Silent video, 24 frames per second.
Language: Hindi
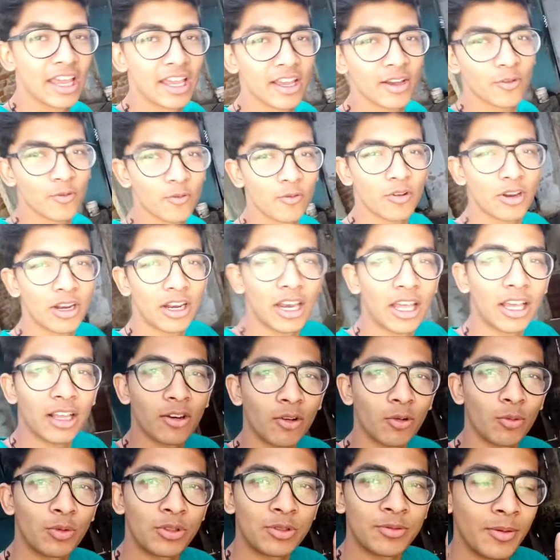है वन लाख
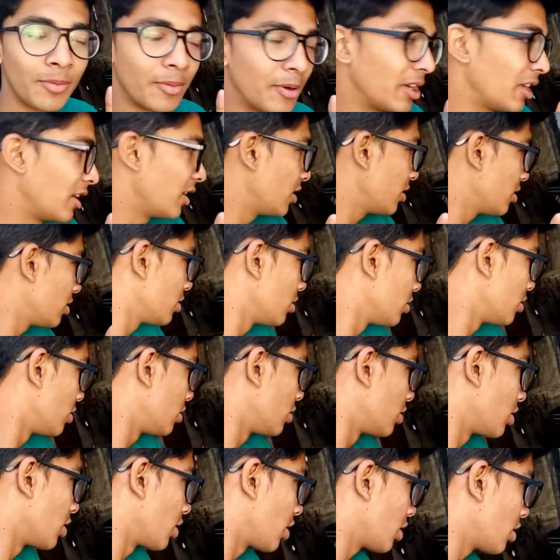रुपीज में पड़ी है
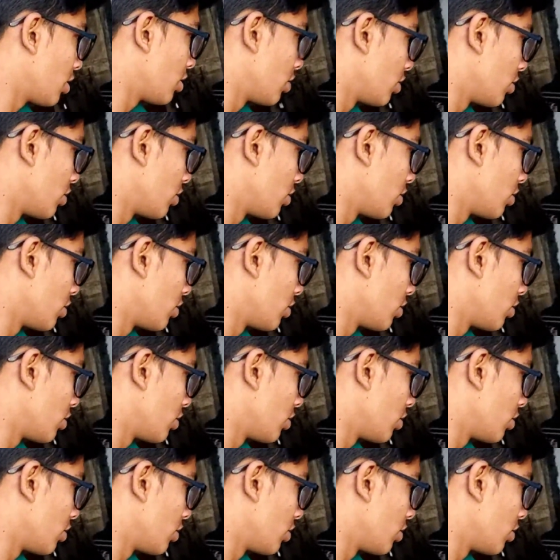ठीक है